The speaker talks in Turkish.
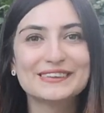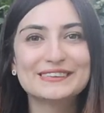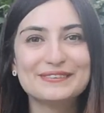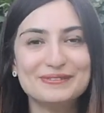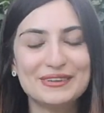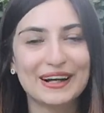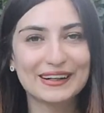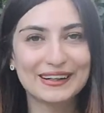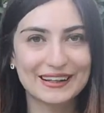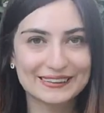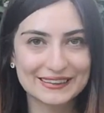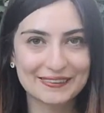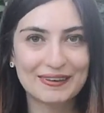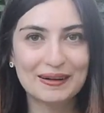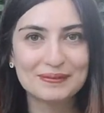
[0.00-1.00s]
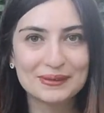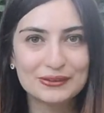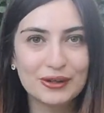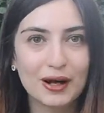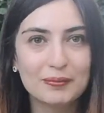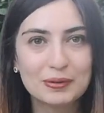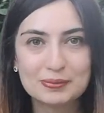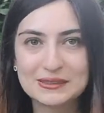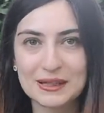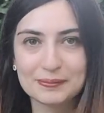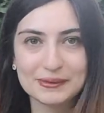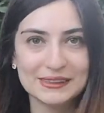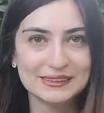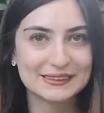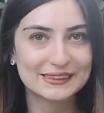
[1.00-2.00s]
Sonrasında mülakat devam ediyor ama biz
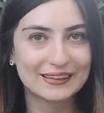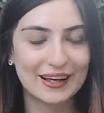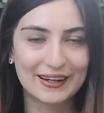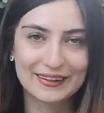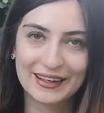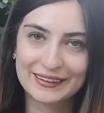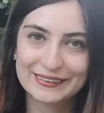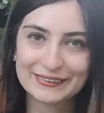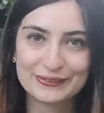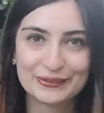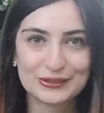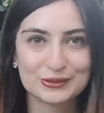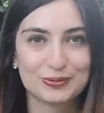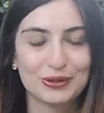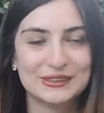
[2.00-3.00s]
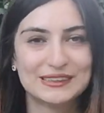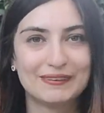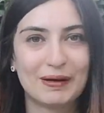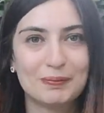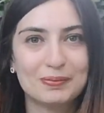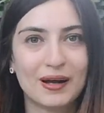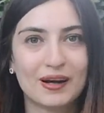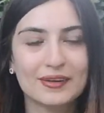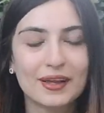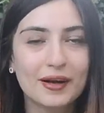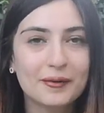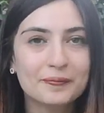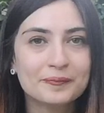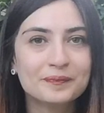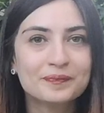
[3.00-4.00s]
hep ilişkilerden gidiyoruz böyle
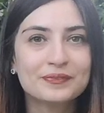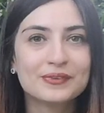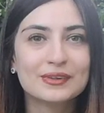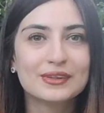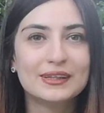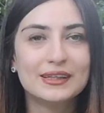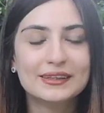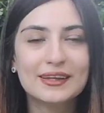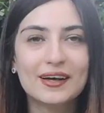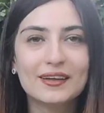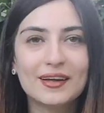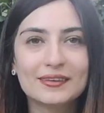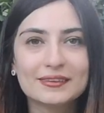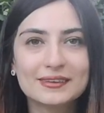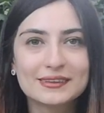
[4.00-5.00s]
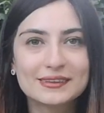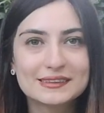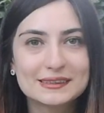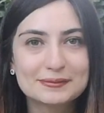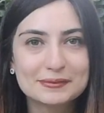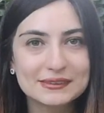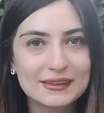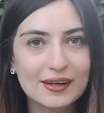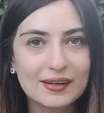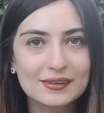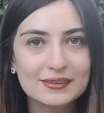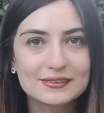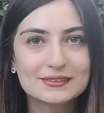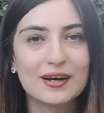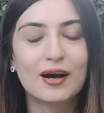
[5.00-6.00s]
cevaplarda ilgi alanları kısmında
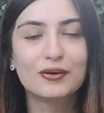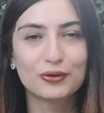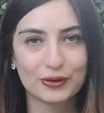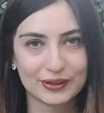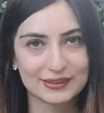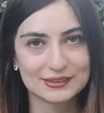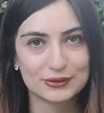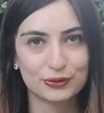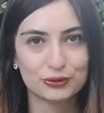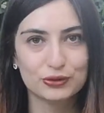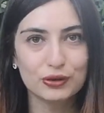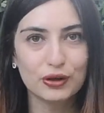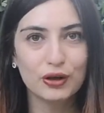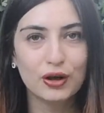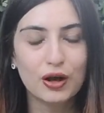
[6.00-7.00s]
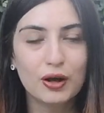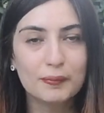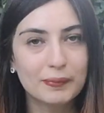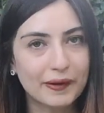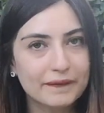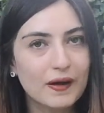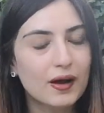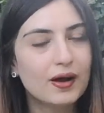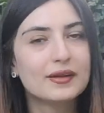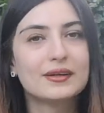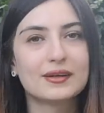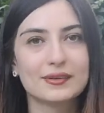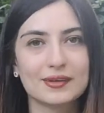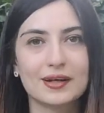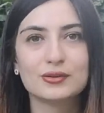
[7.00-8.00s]
tango yazıyordu. Ben de aa
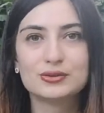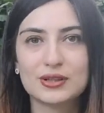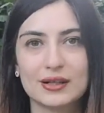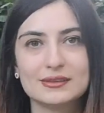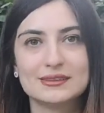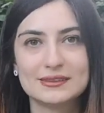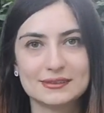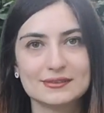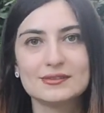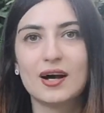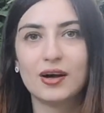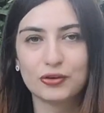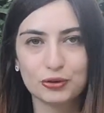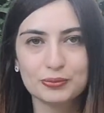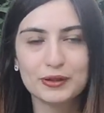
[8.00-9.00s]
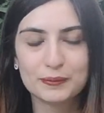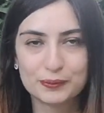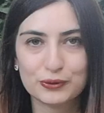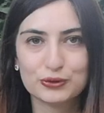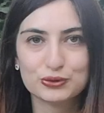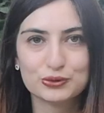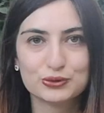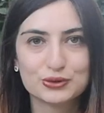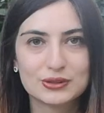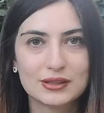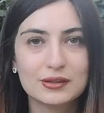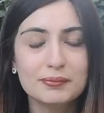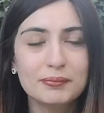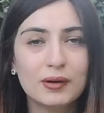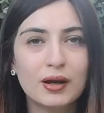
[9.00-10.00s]
ne kadar güzel siz tango mu yapıyorsunuz
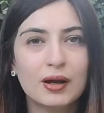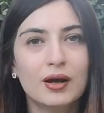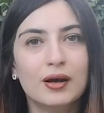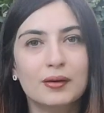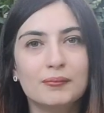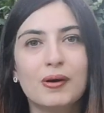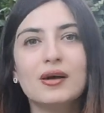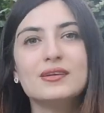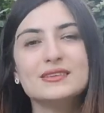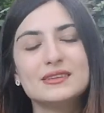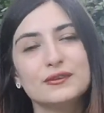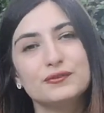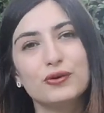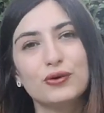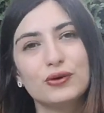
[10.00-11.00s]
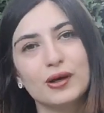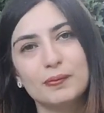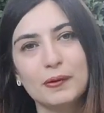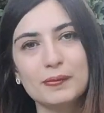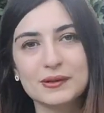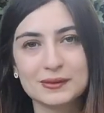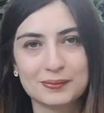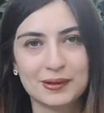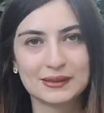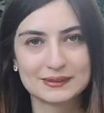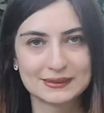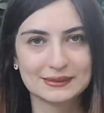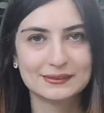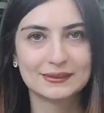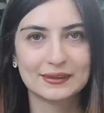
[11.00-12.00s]
dedim. Maalesef yok yapamadım
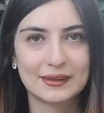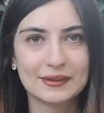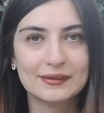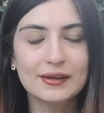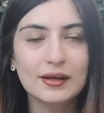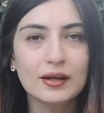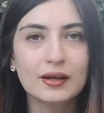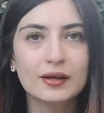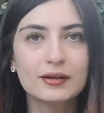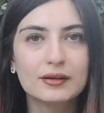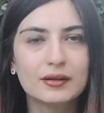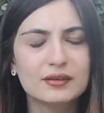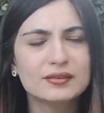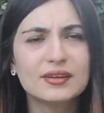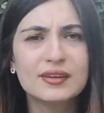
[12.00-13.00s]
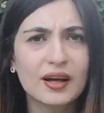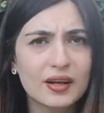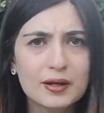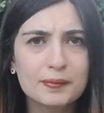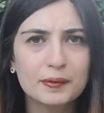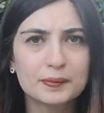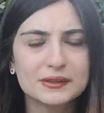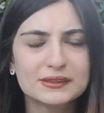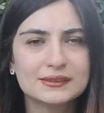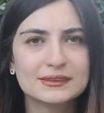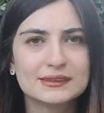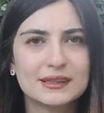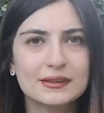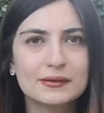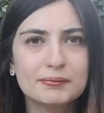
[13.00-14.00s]
aslında dedi. Neden
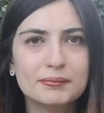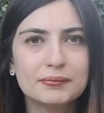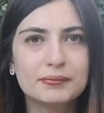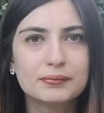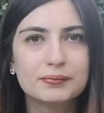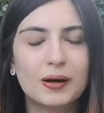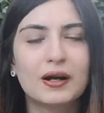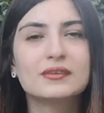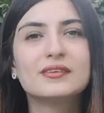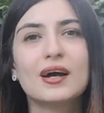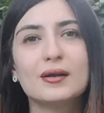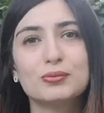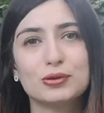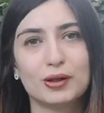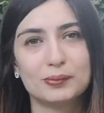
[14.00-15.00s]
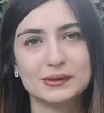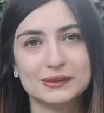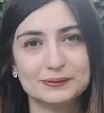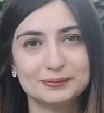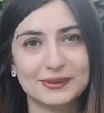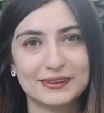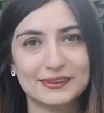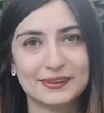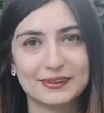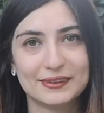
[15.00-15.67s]
yapamadınız dedim. Partner bulamadım dedi.